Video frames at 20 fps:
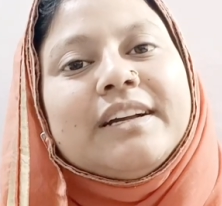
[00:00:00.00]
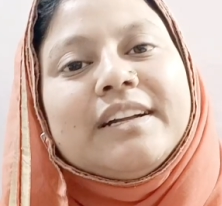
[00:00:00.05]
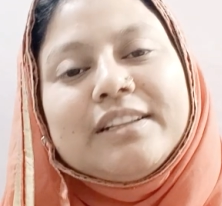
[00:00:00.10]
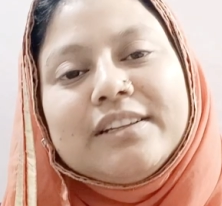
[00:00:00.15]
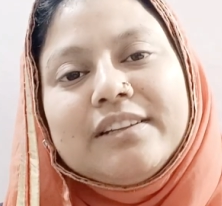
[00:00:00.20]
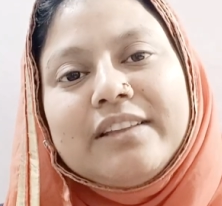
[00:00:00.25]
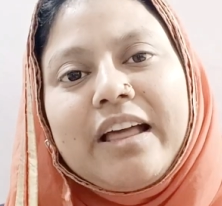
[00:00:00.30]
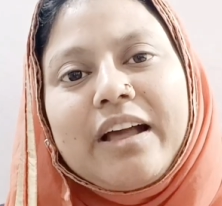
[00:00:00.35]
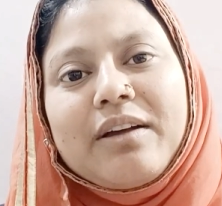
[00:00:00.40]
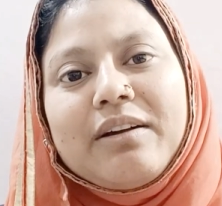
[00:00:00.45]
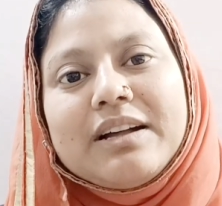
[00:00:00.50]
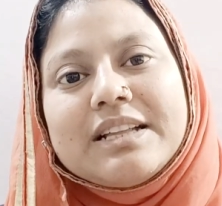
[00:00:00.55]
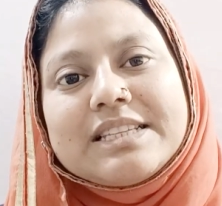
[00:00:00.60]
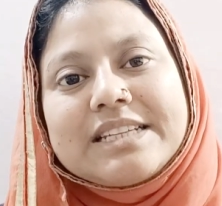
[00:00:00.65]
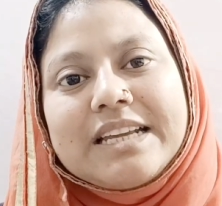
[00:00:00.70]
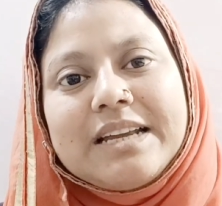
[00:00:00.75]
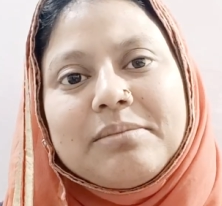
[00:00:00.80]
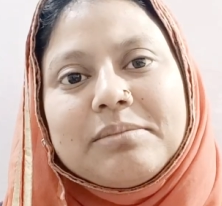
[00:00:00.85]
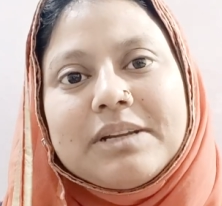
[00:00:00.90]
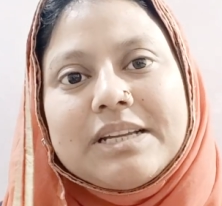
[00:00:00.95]
তো দেখো
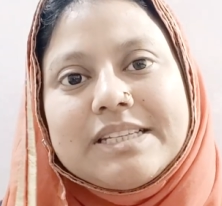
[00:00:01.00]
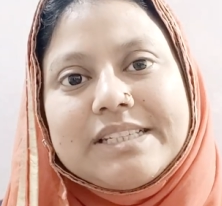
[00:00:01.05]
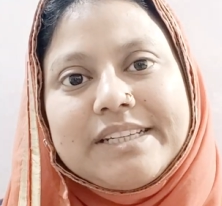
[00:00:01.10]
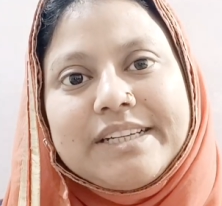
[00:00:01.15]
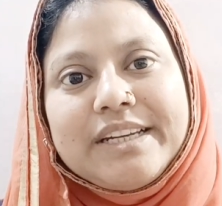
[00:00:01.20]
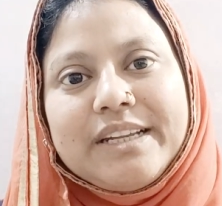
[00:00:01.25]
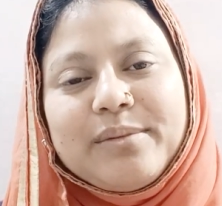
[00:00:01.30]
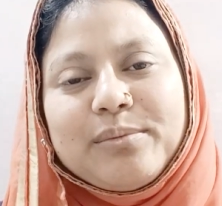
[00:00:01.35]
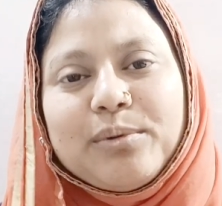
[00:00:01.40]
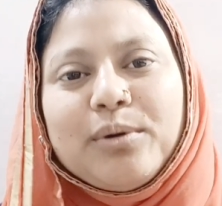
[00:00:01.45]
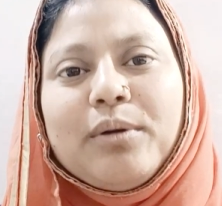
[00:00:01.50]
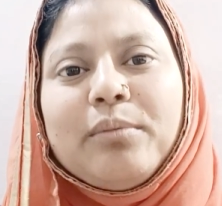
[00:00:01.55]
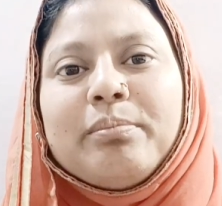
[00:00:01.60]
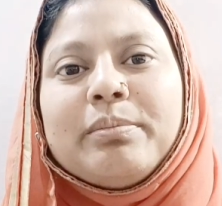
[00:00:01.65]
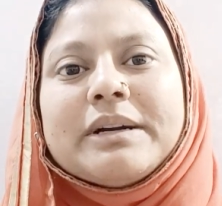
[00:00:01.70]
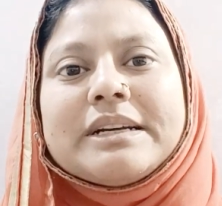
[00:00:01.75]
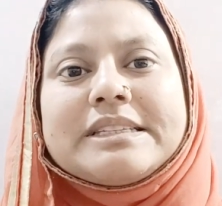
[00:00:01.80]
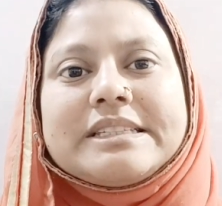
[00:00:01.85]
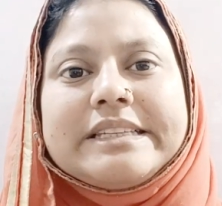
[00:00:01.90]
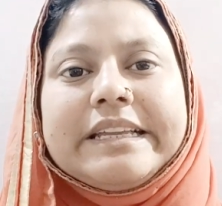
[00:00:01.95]
আজকে আমরা জেনে নেব
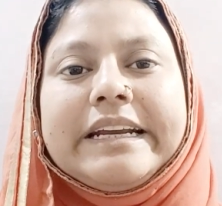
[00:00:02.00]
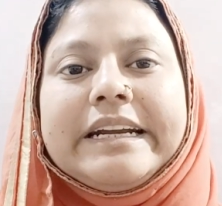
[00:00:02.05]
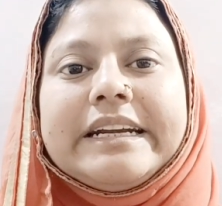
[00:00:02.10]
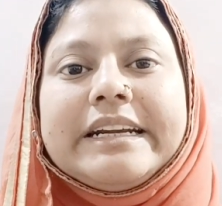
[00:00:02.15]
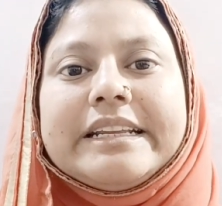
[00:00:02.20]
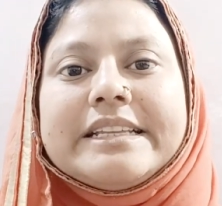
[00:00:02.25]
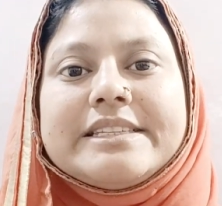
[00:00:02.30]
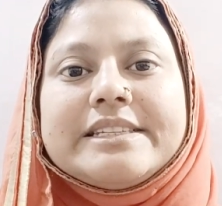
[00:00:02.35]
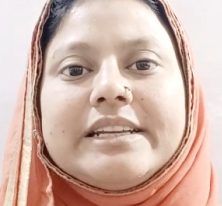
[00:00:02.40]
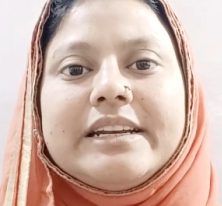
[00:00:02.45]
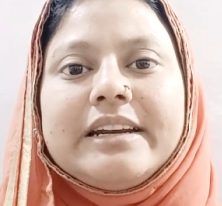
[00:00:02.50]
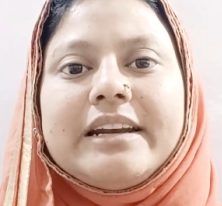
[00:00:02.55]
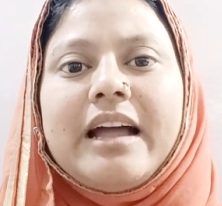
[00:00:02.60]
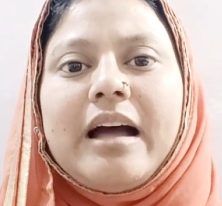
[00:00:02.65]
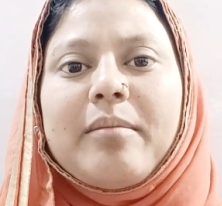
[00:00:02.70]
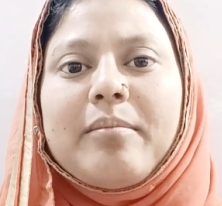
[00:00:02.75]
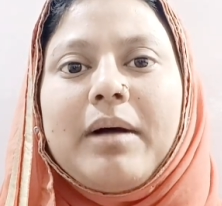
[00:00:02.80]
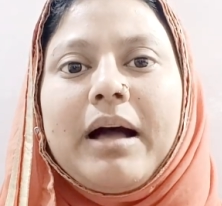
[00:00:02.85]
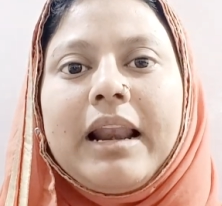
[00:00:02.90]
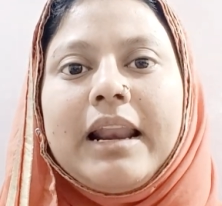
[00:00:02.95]
পার্সেন্টেজের
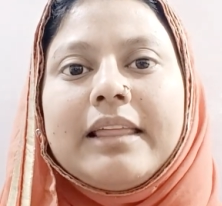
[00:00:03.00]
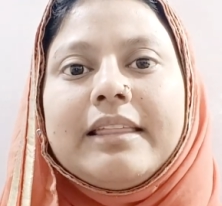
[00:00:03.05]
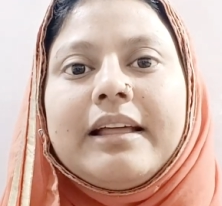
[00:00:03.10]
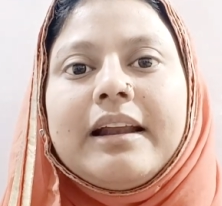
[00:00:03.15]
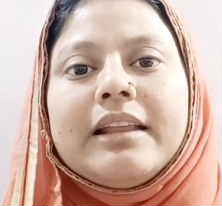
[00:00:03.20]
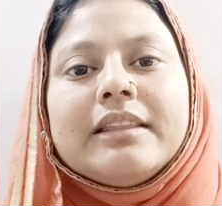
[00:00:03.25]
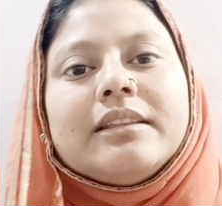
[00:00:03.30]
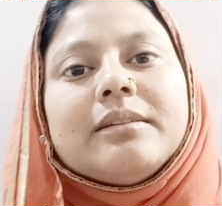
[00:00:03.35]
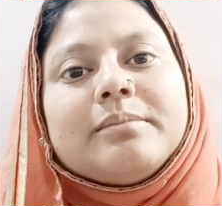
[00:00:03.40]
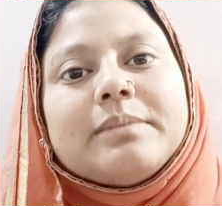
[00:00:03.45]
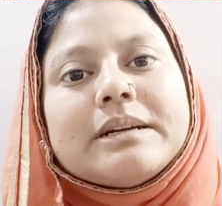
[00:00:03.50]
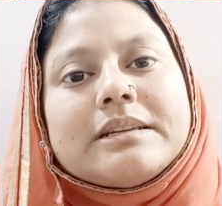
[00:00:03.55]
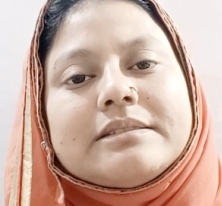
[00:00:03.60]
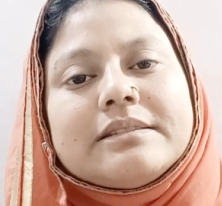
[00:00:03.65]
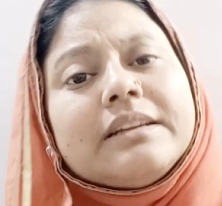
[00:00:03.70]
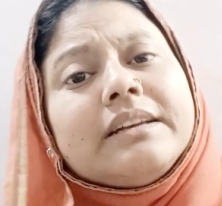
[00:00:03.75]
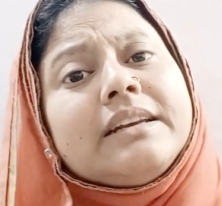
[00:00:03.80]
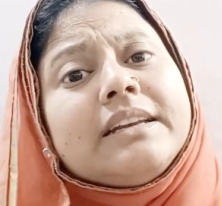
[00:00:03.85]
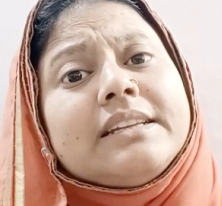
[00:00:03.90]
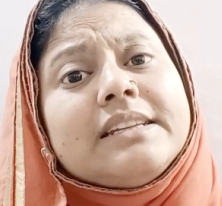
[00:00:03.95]
নাম আলাদা আলাদা
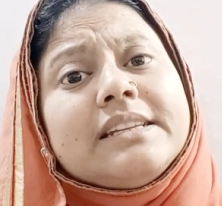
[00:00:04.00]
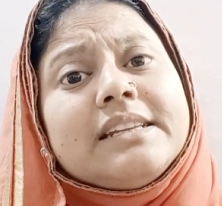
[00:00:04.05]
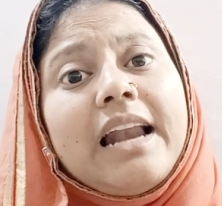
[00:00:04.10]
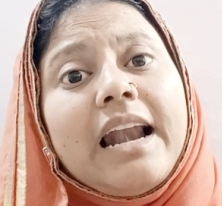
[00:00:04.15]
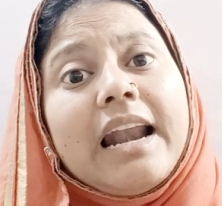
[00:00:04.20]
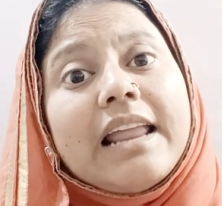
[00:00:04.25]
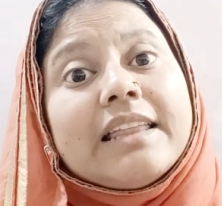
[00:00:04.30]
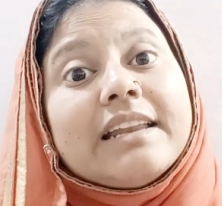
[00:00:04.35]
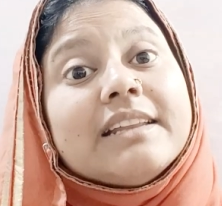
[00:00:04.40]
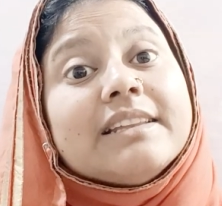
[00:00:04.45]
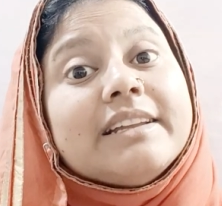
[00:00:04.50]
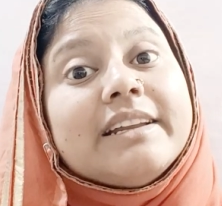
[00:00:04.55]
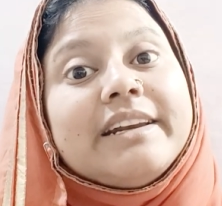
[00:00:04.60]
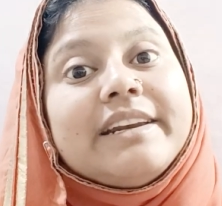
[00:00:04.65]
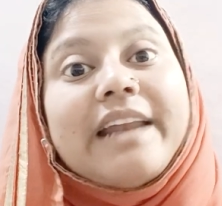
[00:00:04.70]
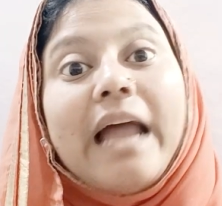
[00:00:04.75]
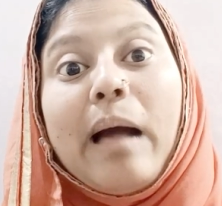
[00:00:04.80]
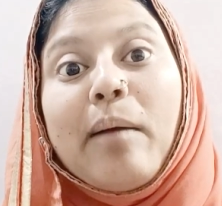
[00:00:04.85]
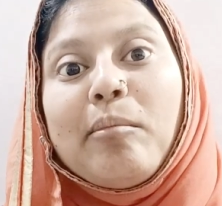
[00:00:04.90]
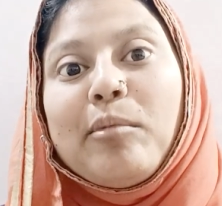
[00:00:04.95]
পার্সেন্টেজের আলাদা আলাদা
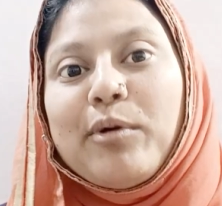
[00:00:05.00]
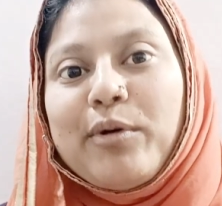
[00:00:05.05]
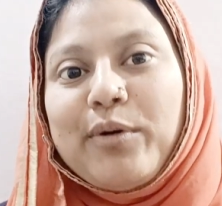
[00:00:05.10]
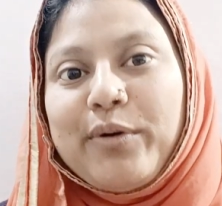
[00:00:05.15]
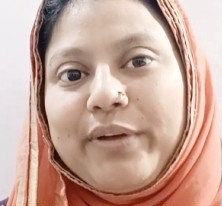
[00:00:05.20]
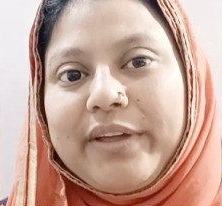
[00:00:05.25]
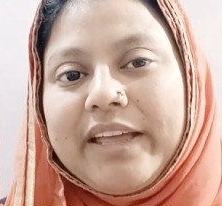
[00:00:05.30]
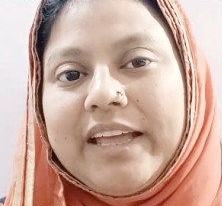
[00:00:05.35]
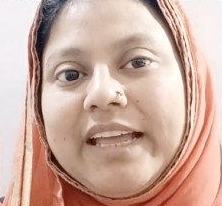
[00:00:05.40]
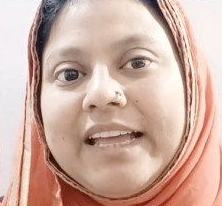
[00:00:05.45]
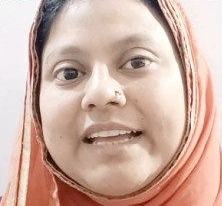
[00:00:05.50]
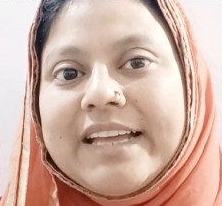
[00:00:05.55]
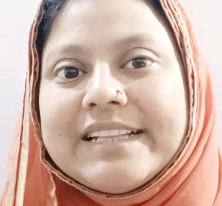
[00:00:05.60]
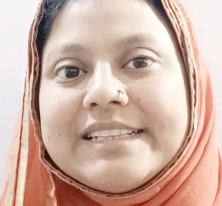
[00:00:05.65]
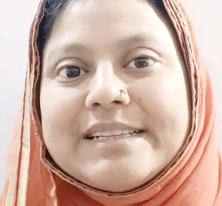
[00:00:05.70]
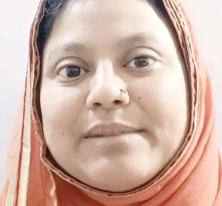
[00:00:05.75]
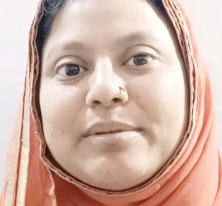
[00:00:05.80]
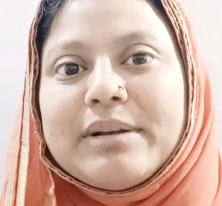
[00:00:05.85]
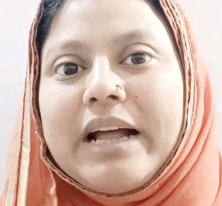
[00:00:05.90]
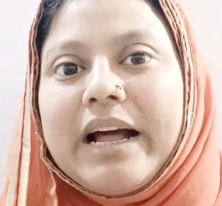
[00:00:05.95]
নামও হয়
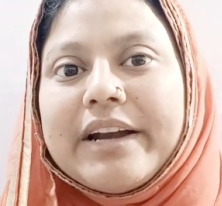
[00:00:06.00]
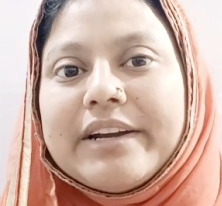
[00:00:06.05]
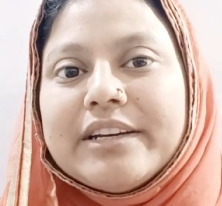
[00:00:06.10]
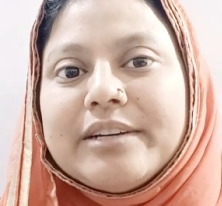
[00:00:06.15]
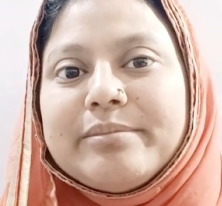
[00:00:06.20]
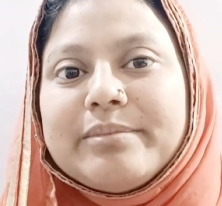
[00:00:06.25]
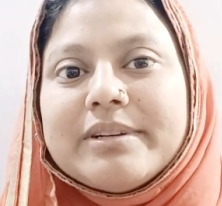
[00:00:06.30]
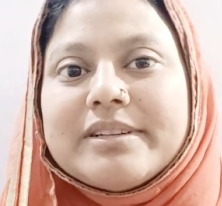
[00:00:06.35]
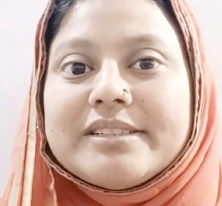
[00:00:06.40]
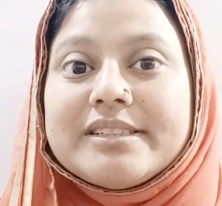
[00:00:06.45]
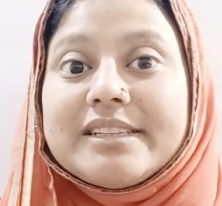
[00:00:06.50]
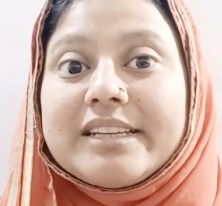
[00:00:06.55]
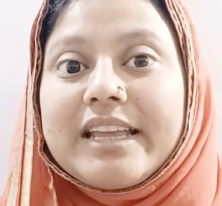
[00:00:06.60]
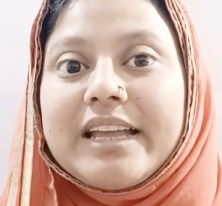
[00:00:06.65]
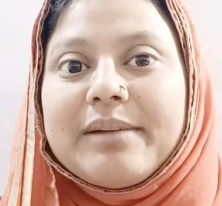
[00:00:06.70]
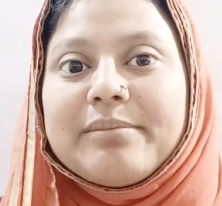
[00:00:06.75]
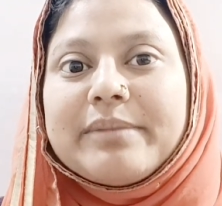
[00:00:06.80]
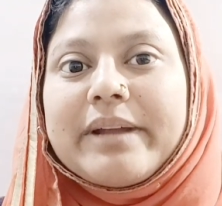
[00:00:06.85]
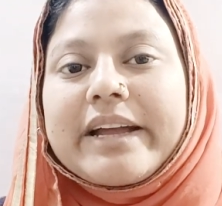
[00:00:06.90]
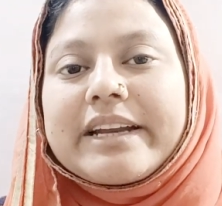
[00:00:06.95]
যেমন হান্ড্রেড পার্সেন্টকে
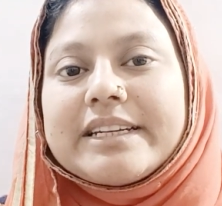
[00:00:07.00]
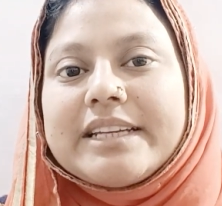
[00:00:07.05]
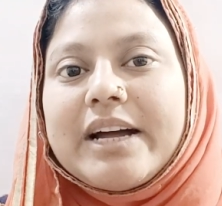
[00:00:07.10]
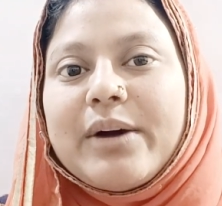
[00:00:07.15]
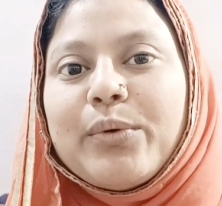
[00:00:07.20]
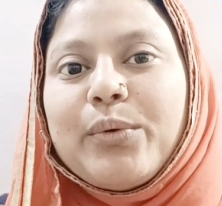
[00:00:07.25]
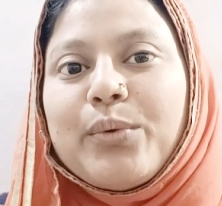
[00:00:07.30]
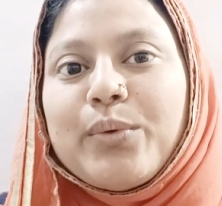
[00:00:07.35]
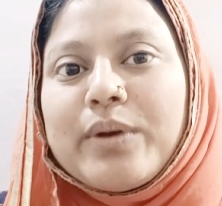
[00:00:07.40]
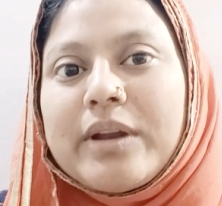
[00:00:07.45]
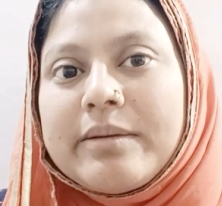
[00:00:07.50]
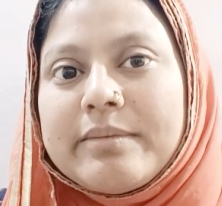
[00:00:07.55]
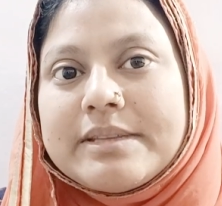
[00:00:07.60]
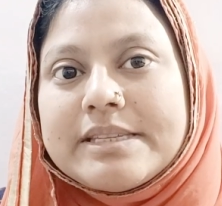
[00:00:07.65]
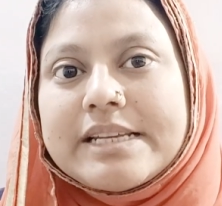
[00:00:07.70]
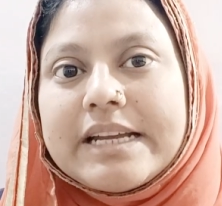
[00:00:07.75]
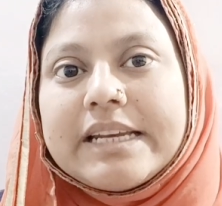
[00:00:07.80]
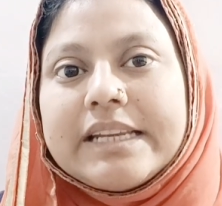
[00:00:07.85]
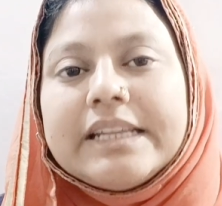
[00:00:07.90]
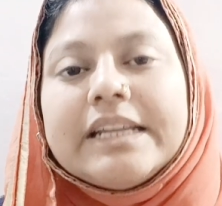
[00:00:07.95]
আমরা একটা অন্য নামে
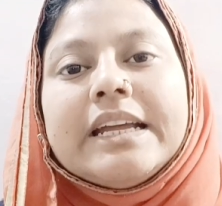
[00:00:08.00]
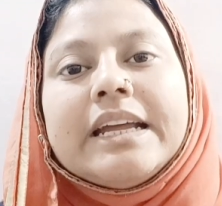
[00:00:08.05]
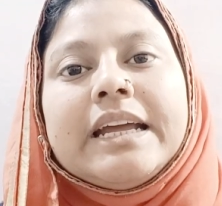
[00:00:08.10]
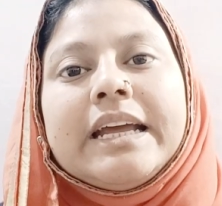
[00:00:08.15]
জানি